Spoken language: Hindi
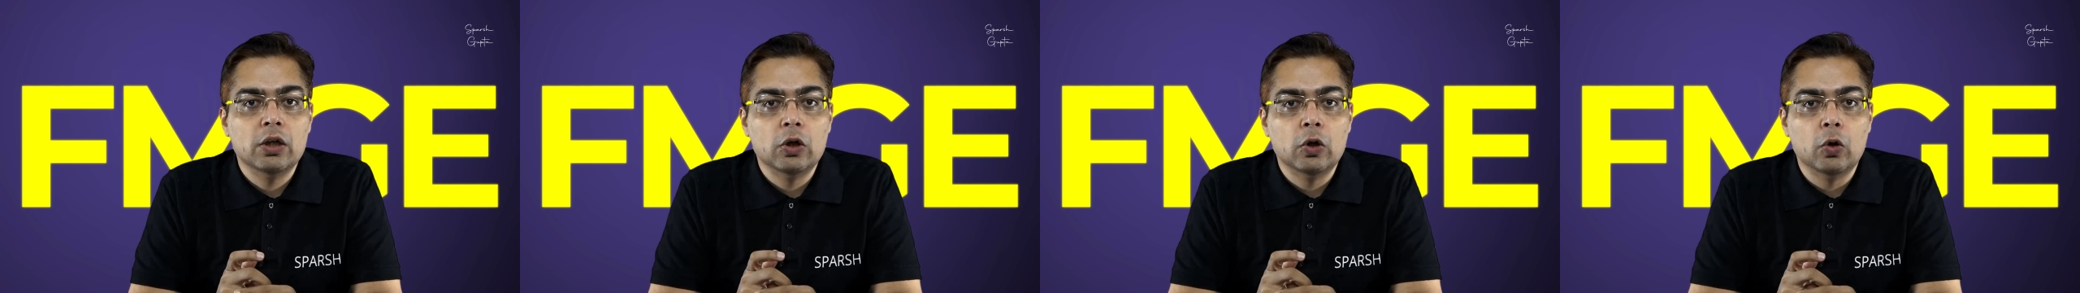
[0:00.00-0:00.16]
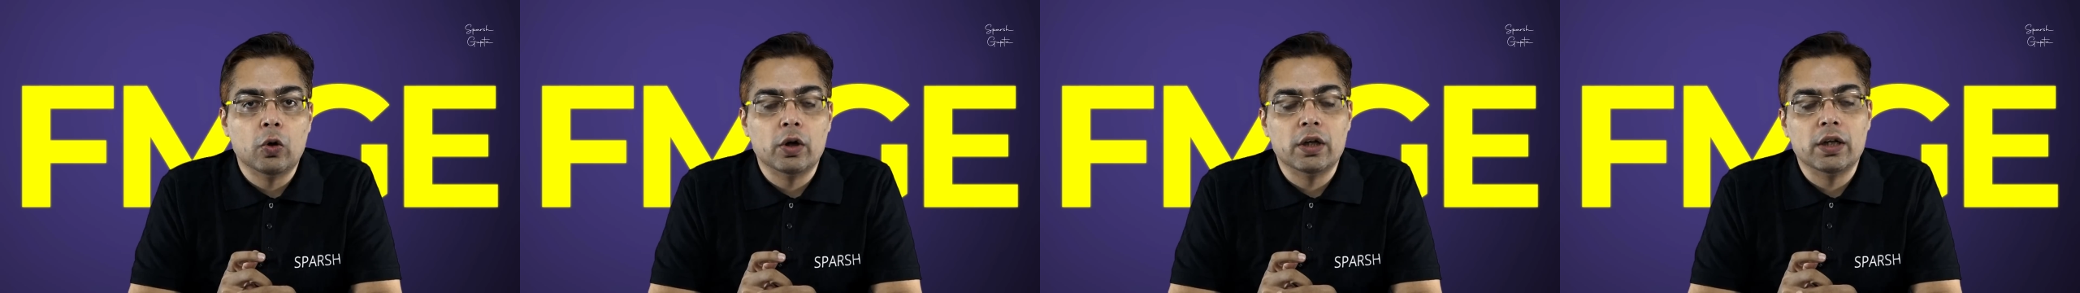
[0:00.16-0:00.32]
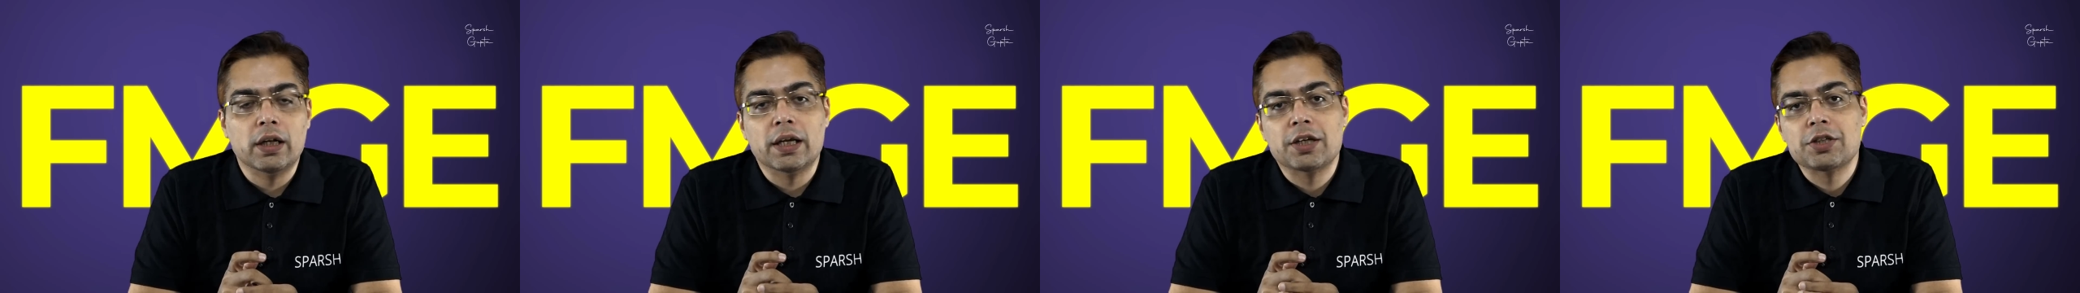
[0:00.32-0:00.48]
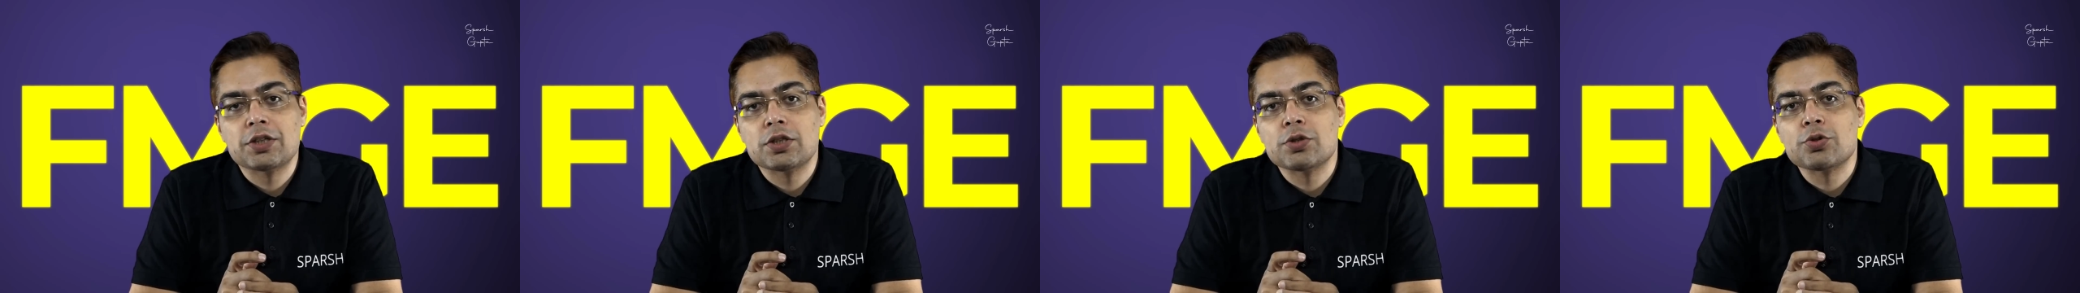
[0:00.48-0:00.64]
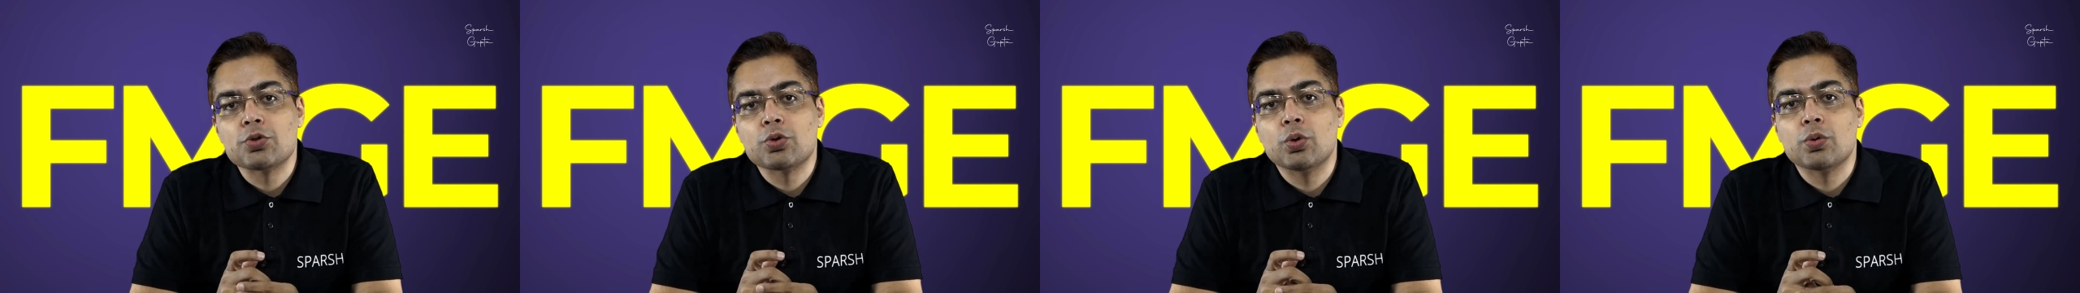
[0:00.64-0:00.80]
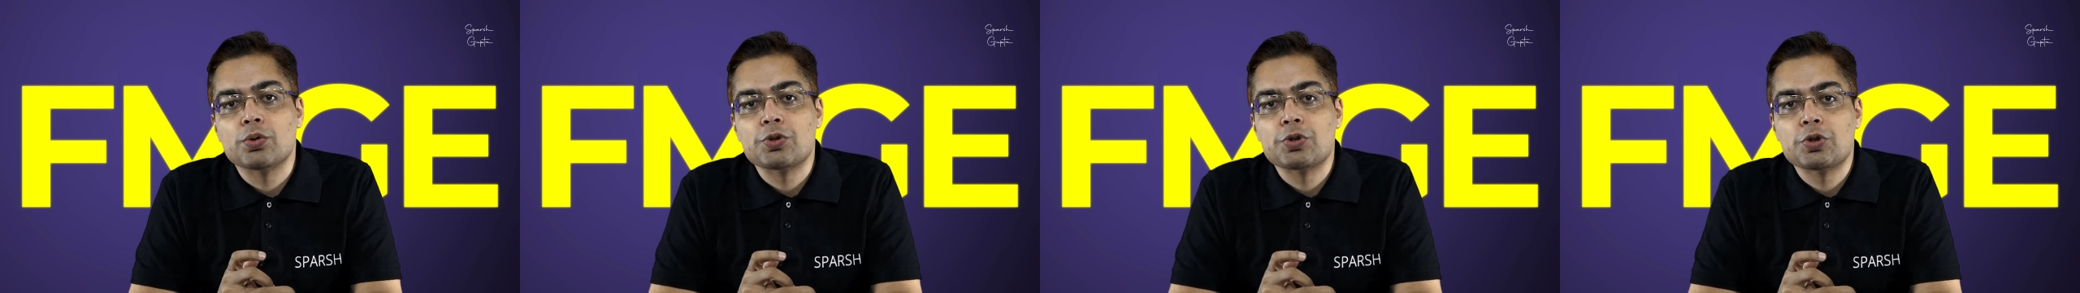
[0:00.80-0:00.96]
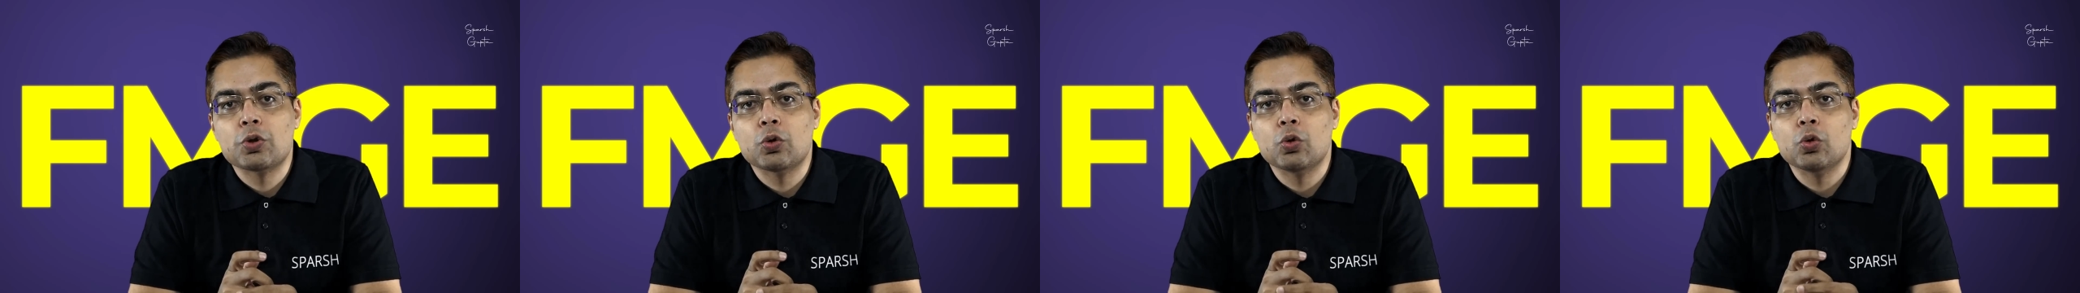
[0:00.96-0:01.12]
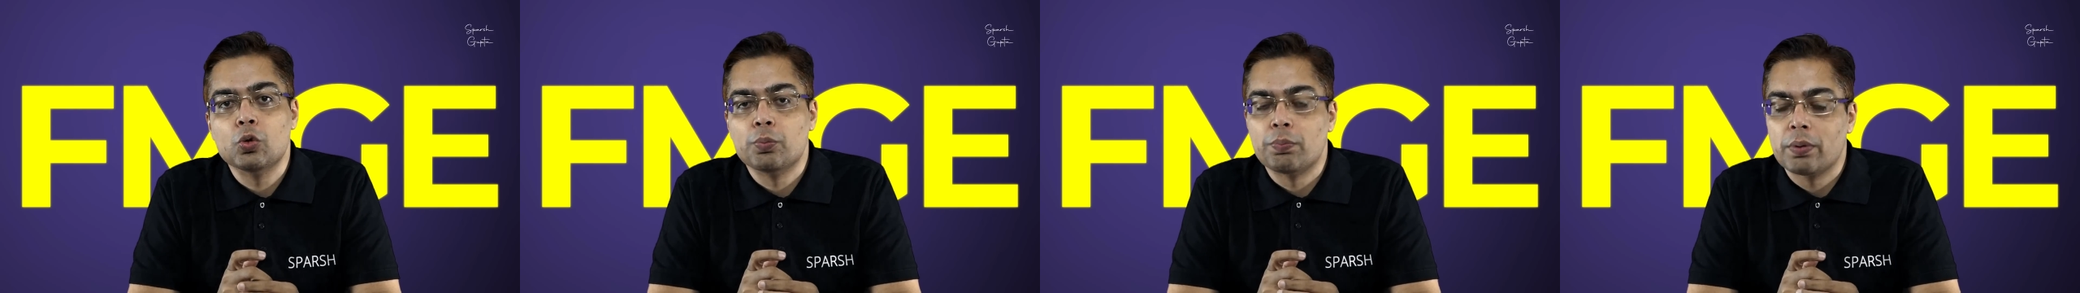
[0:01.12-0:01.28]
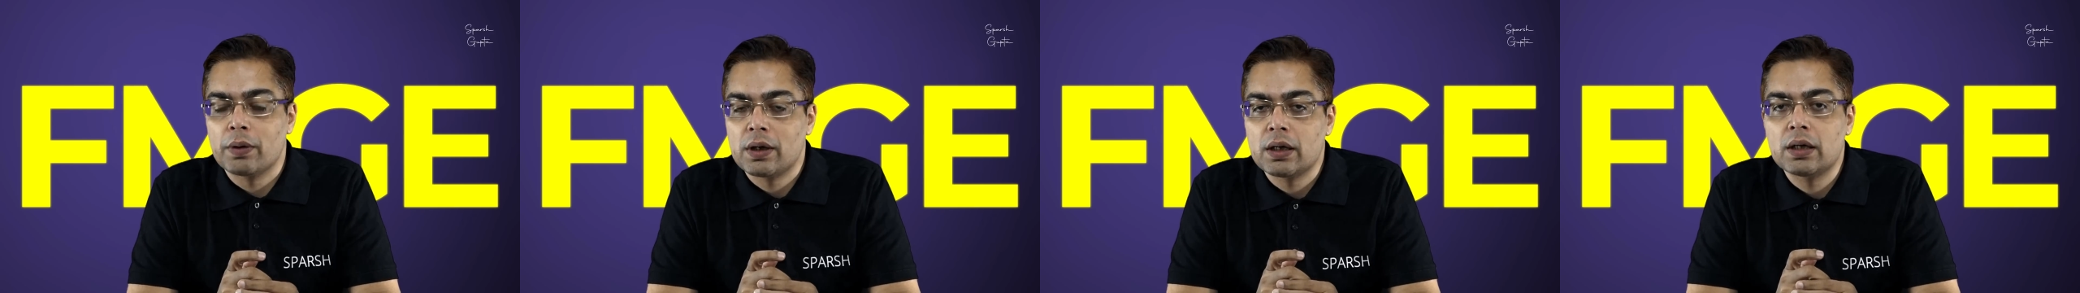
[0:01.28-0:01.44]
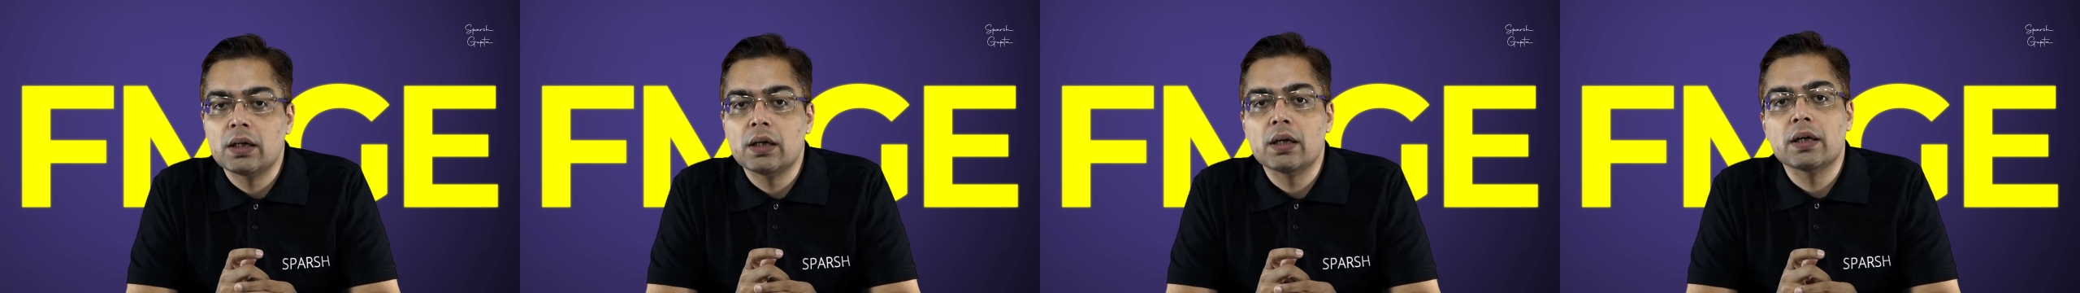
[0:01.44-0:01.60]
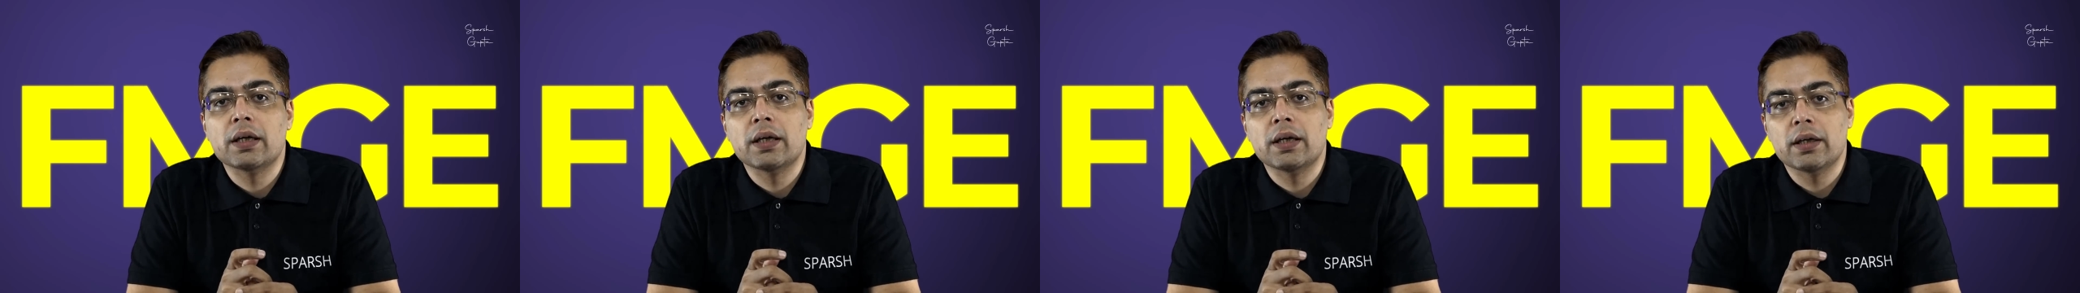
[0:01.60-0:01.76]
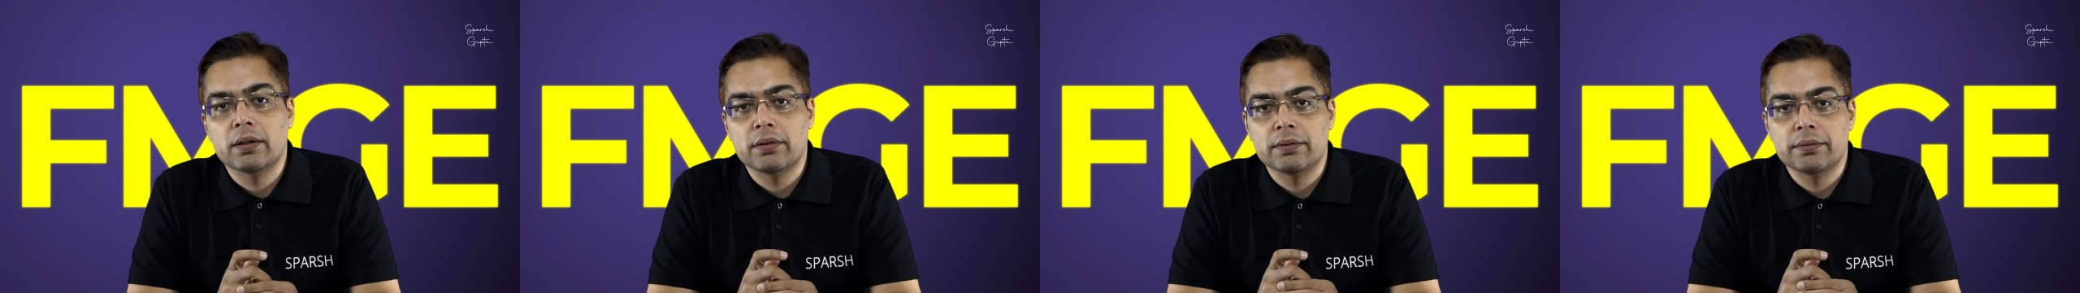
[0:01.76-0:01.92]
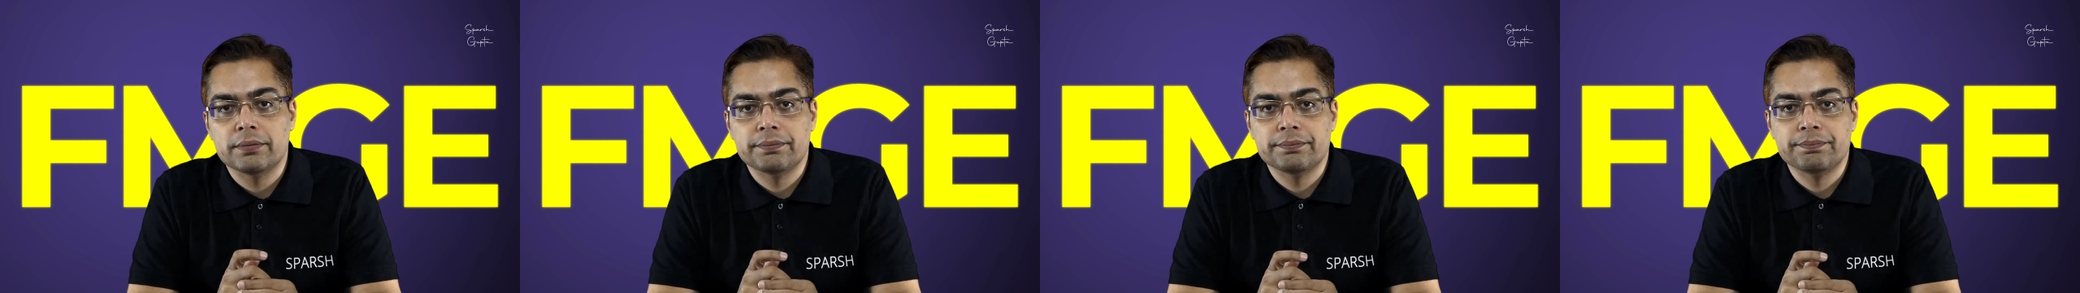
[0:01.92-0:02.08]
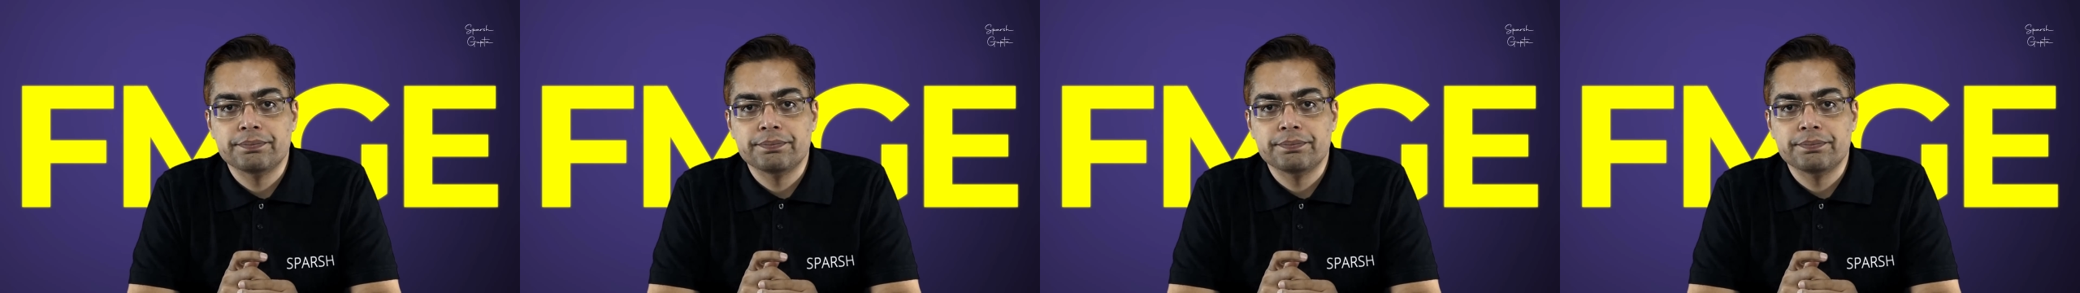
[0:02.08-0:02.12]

और इलेक्शंस को उससे ऊपर रखा गया है